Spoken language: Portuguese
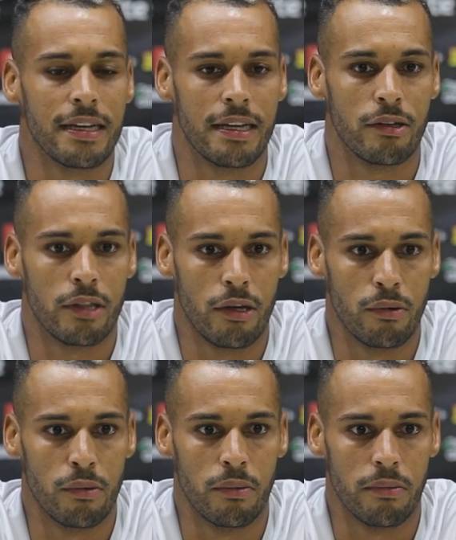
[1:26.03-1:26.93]
Eu
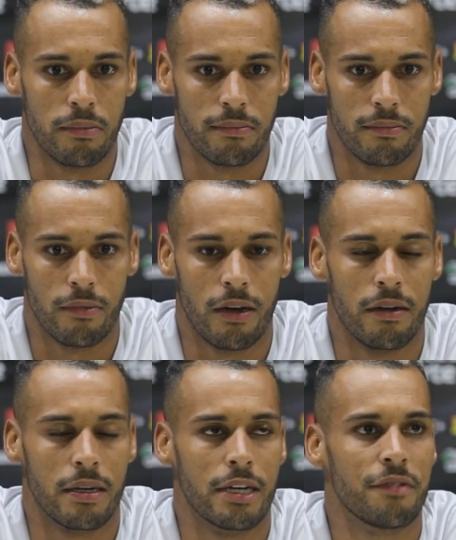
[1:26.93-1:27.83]
tenho
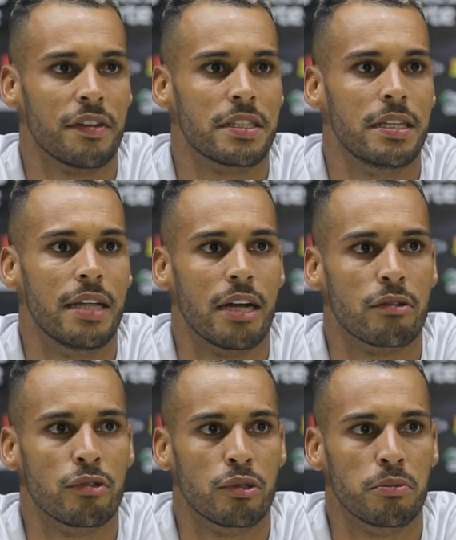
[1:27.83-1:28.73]
uma grande facilidade,
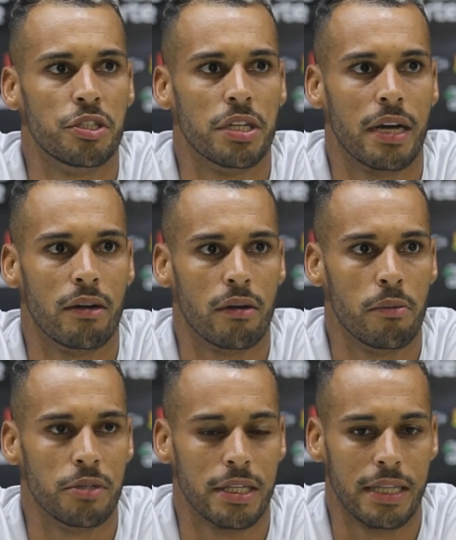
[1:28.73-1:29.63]
costumo de chegar no
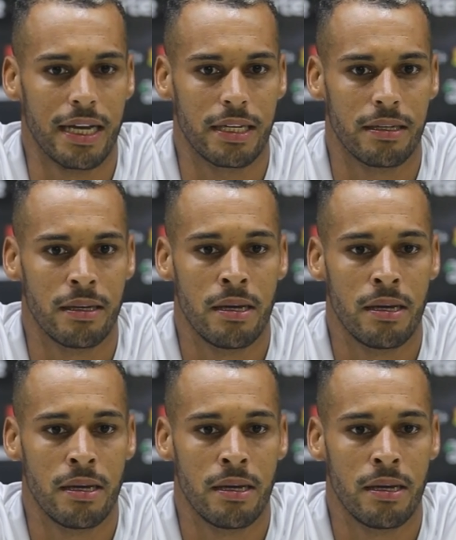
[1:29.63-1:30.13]
campo de ataque,